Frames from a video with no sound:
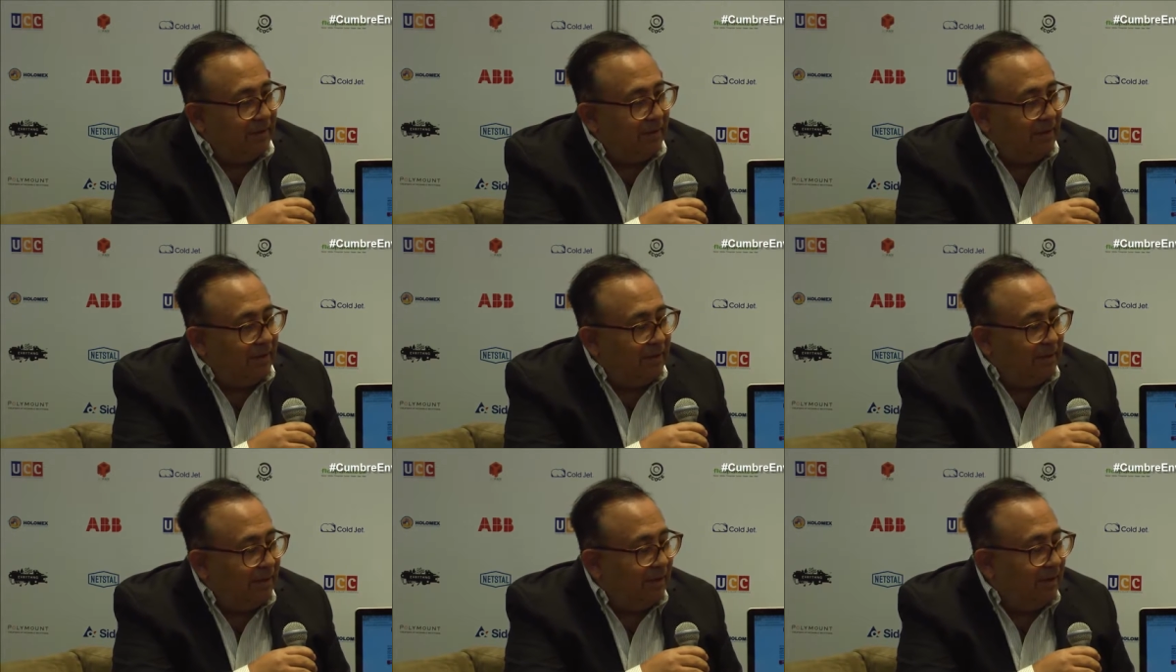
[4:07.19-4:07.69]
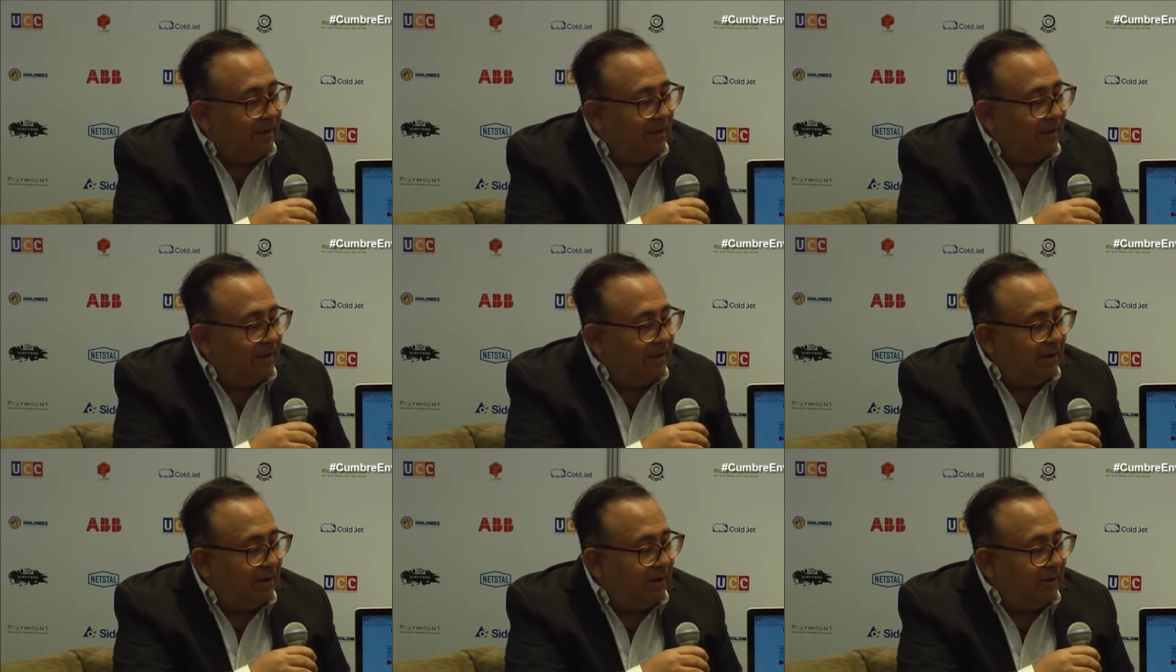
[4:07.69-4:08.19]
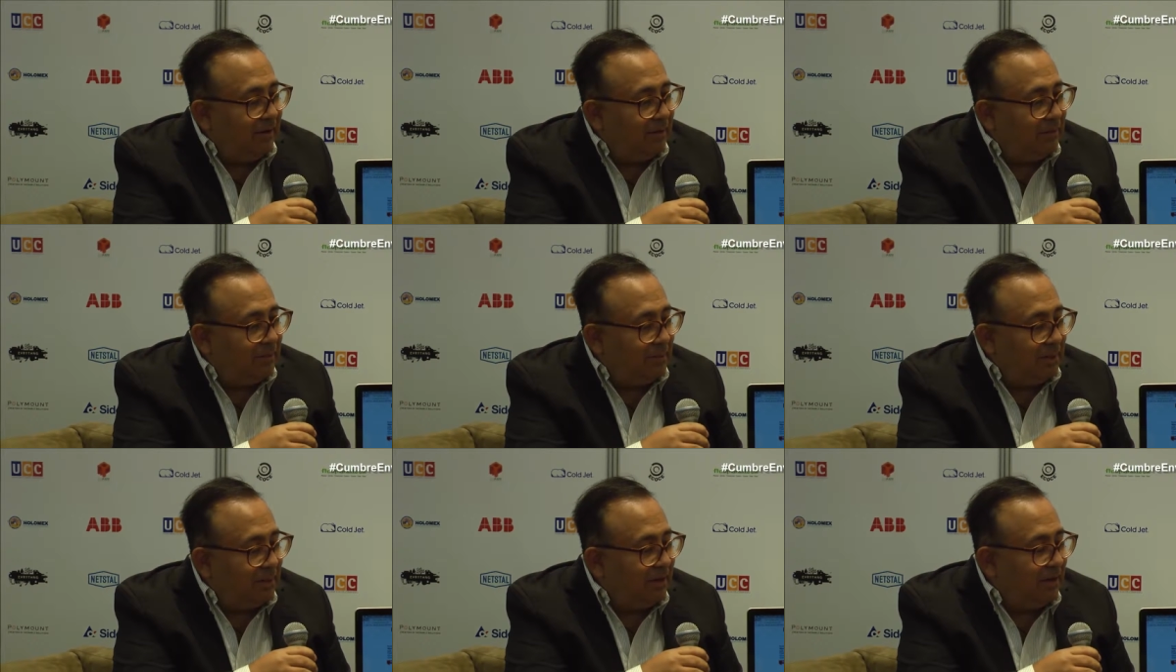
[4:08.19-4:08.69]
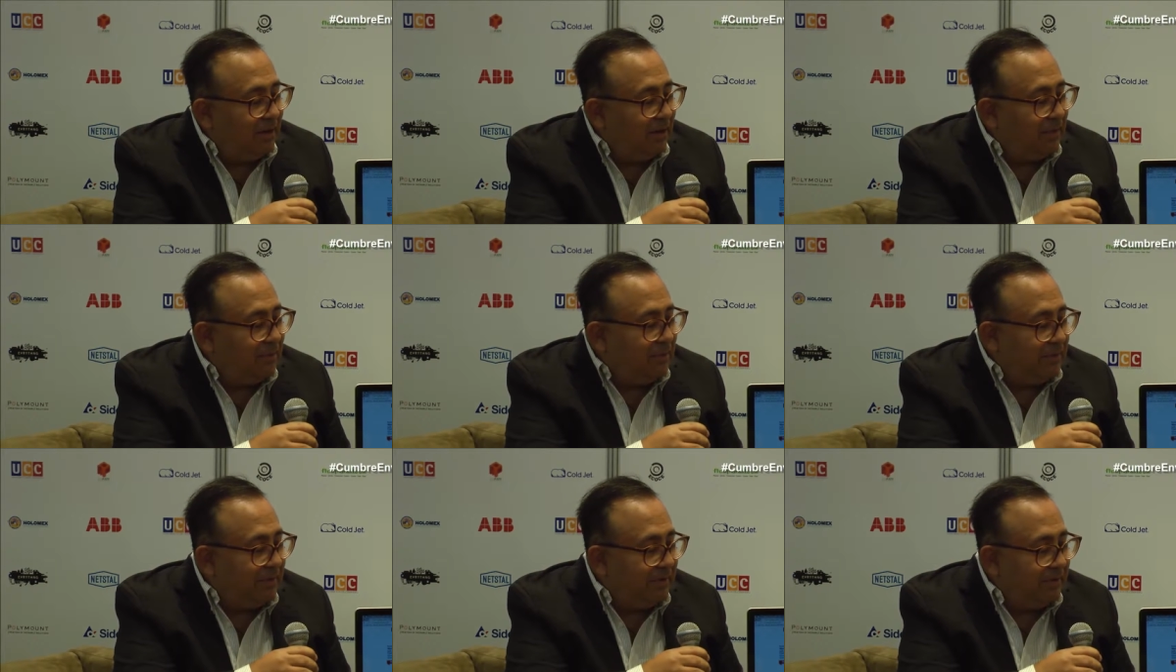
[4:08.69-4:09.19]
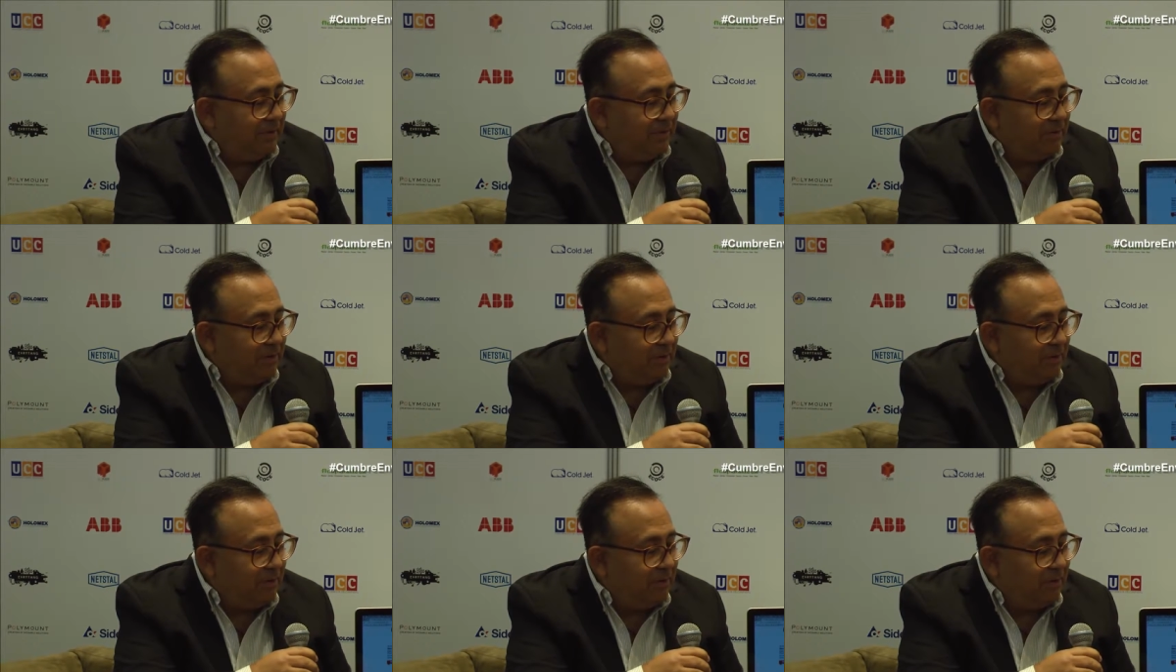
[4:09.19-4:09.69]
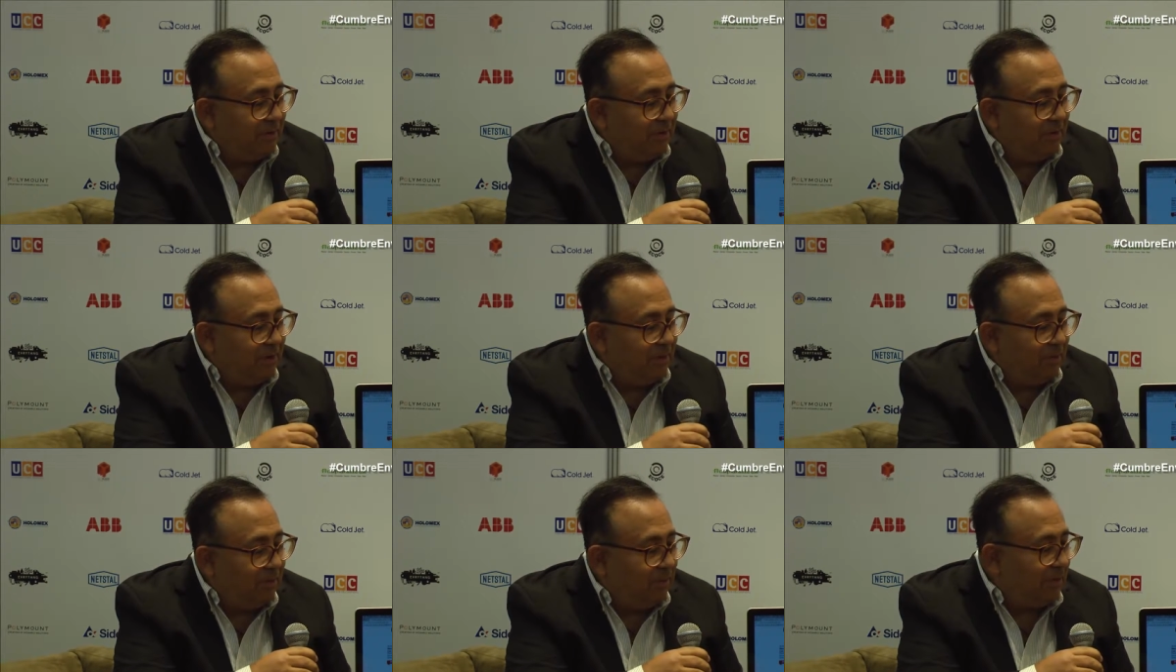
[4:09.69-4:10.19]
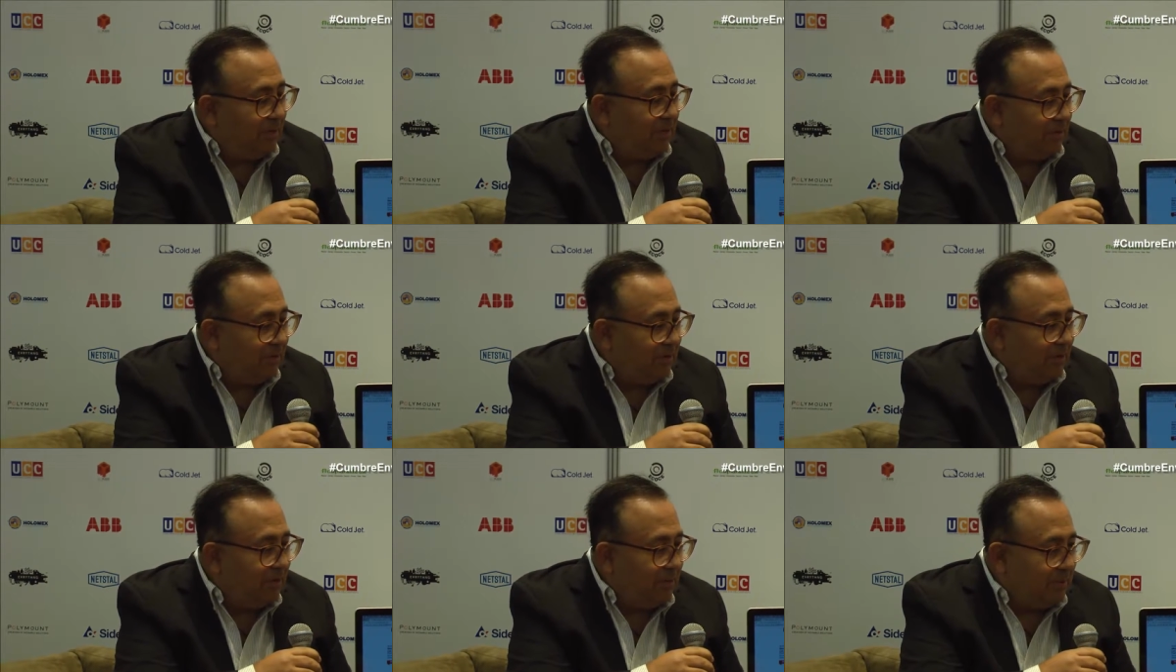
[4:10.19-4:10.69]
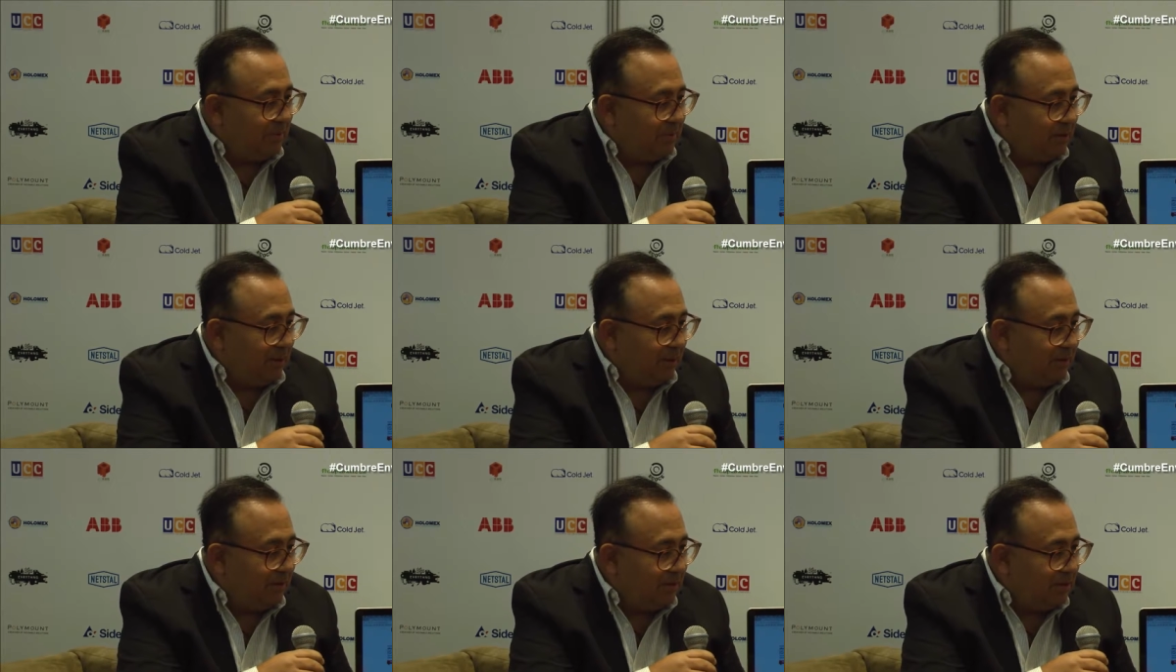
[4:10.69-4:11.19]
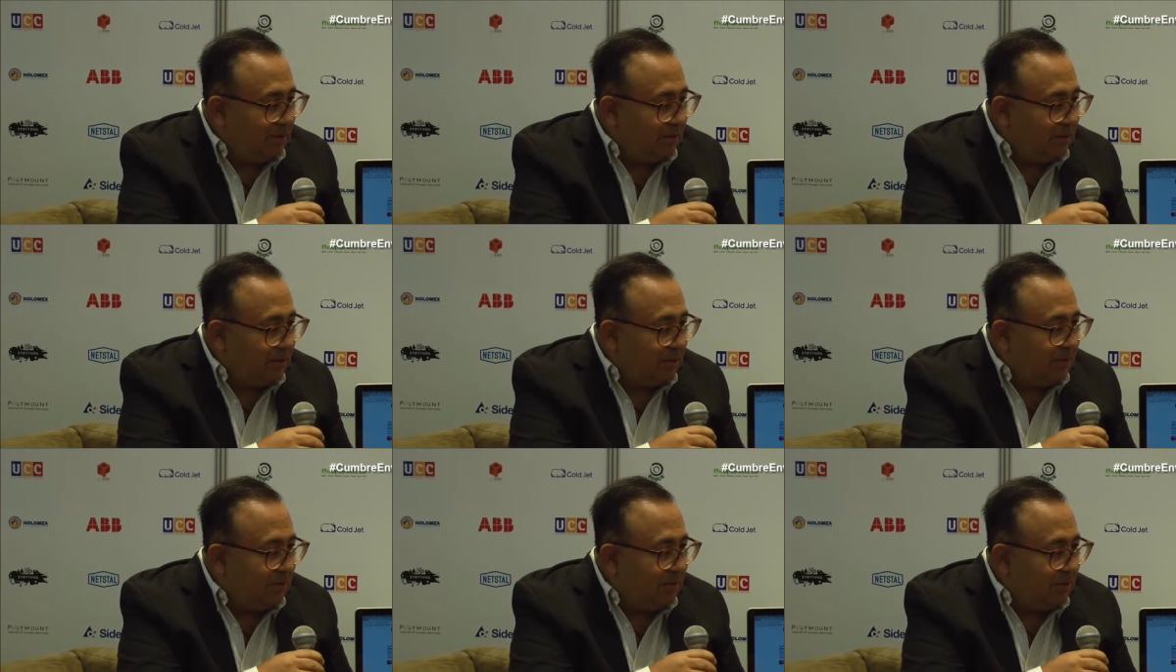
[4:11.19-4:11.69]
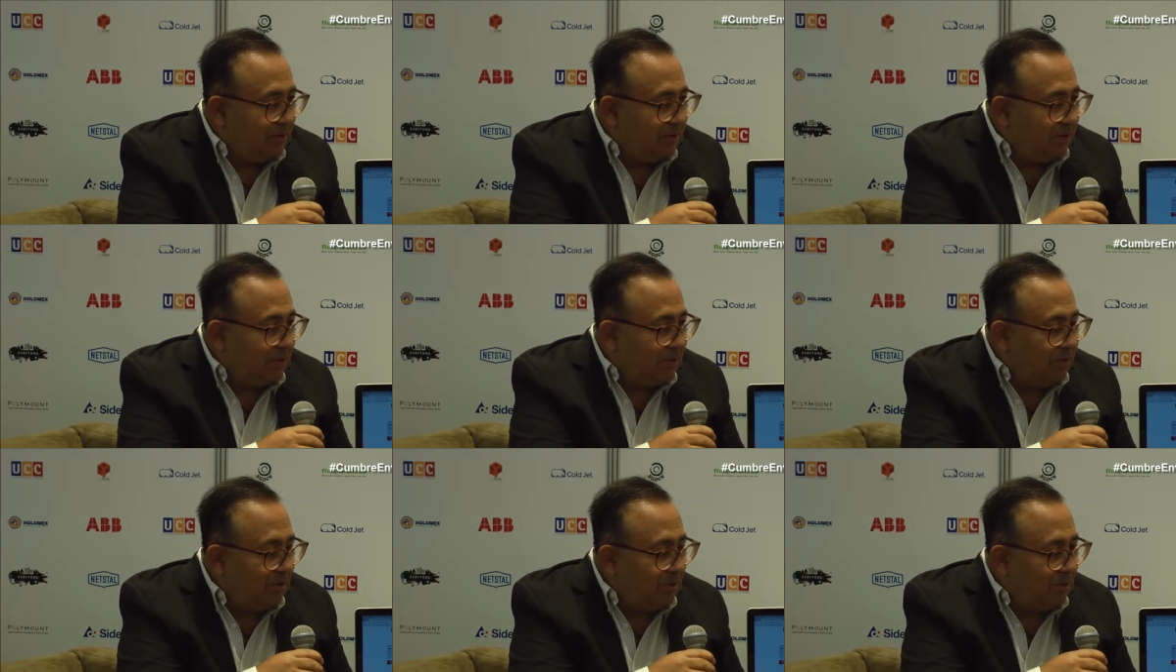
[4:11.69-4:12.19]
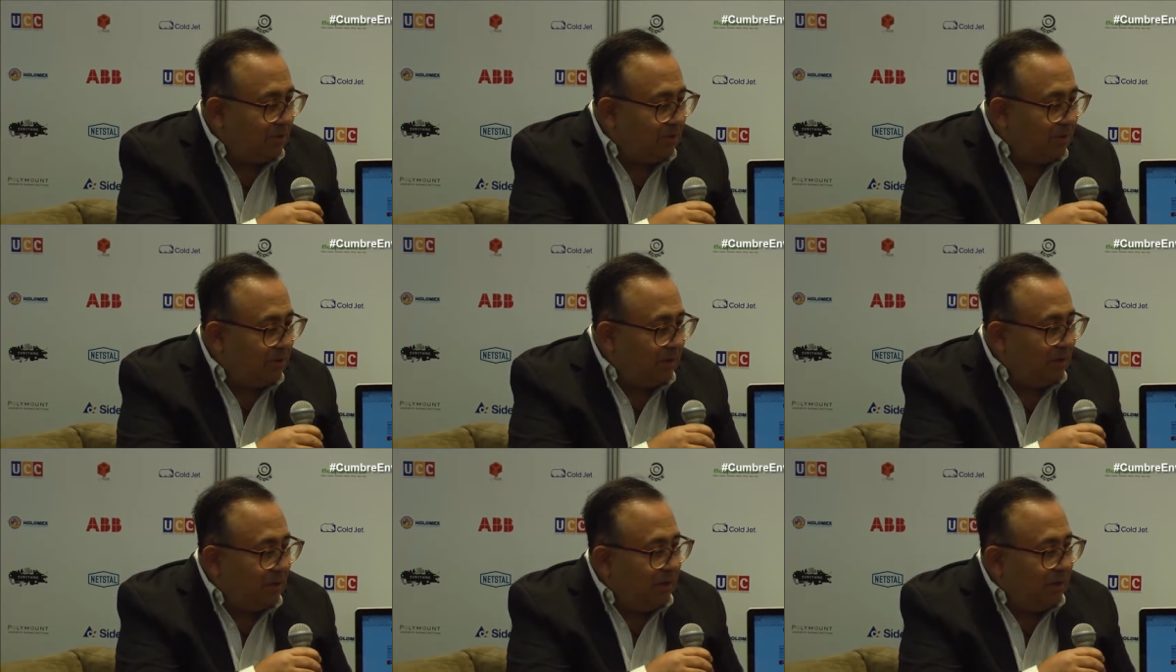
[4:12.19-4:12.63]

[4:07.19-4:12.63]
y los materiales per se son innovadores como tal, en términos de cómo